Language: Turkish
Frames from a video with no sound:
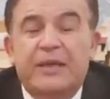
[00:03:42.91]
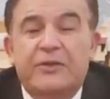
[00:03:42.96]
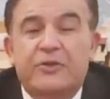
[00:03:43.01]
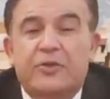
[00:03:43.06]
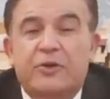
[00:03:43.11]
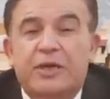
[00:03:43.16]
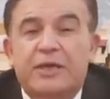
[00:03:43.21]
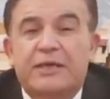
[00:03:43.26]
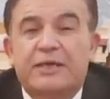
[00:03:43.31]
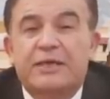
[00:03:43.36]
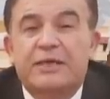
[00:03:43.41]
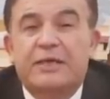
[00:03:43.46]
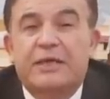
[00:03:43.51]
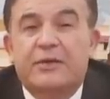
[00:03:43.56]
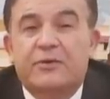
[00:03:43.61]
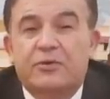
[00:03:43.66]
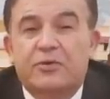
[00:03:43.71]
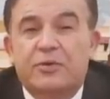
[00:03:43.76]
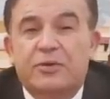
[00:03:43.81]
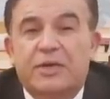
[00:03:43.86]

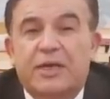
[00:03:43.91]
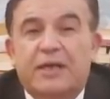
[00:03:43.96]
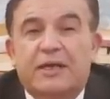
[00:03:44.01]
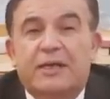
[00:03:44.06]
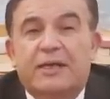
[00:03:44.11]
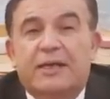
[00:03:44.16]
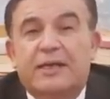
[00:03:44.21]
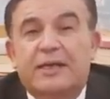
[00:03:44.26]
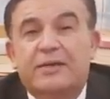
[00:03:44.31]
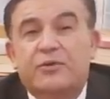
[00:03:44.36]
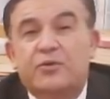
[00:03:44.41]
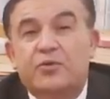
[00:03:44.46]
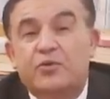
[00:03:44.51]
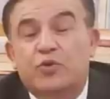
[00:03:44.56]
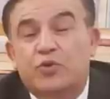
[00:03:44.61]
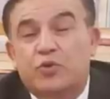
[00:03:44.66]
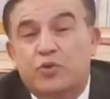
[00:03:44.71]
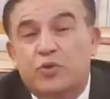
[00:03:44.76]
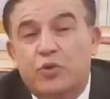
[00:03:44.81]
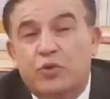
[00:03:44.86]
Dolayısıyla Ruslar da
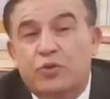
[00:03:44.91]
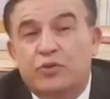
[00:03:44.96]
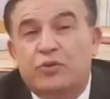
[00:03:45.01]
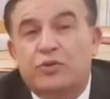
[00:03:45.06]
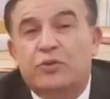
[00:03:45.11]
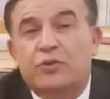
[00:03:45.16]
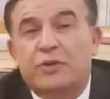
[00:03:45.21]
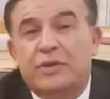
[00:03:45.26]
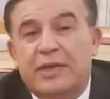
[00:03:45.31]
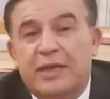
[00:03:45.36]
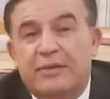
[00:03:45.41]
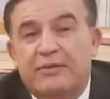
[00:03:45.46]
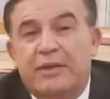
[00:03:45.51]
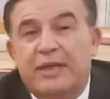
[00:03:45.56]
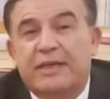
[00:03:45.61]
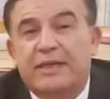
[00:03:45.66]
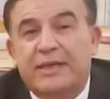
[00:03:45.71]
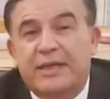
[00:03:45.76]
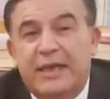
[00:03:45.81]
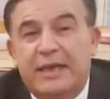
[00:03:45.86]
Rus
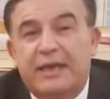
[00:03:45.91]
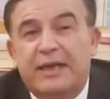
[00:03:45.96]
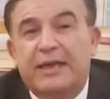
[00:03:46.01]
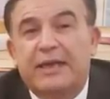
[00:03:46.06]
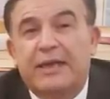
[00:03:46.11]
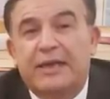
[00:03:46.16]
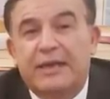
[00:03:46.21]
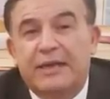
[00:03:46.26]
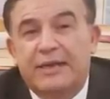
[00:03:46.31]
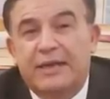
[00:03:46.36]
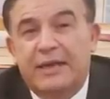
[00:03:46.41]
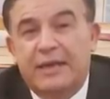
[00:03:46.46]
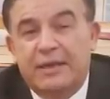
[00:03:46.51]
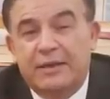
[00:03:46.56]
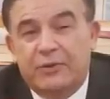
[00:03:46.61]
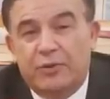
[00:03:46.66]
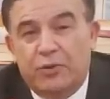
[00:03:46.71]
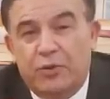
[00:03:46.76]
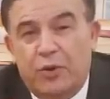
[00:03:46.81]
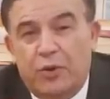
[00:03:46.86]
devlet geleneğine
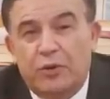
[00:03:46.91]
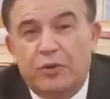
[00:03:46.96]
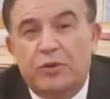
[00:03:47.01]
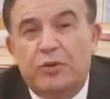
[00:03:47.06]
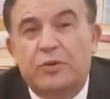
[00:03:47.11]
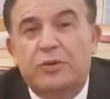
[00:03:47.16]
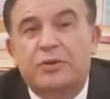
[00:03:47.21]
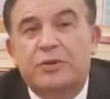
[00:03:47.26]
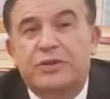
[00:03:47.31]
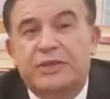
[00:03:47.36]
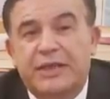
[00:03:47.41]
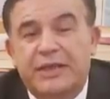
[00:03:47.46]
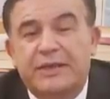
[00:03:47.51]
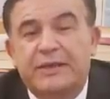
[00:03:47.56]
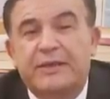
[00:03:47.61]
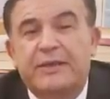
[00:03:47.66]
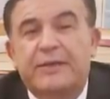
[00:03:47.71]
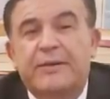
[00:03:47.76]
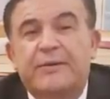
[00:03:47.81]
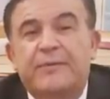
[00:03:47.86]
geri döndüğü
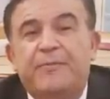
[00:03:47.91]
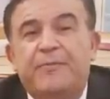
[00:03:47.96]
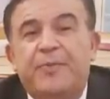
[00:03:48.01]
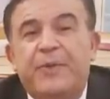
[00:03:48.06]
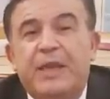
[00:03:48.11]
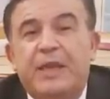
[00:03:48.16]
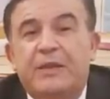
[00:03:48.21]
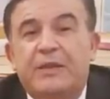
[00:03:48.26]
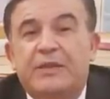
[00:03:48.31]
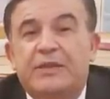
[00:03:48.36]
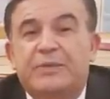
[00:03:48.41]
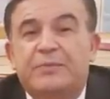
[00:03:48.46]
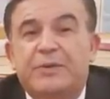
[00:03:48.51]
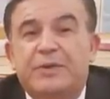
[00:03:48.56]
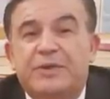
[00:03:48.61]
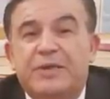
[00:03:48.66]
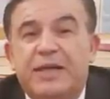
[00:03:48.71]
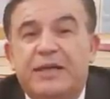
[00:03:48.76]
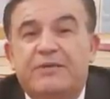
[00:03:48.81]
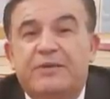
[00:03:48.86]
için
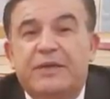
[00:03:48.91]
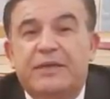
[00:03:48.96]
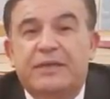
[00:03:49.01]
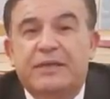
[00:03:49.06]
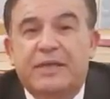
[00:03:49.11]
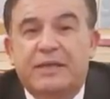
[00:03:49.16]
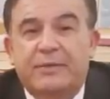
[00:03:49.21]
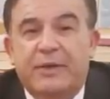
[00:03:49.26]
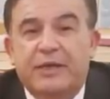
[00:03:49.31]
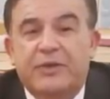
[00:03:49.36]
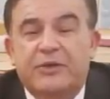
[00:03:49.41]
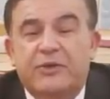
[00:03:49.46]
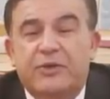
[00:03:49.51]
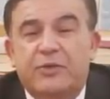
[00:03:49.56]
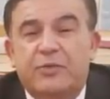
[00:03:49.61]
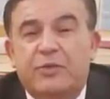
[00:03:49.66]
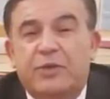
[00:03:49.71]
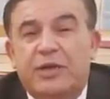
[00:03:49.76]
şimdi çevresine bakıyor.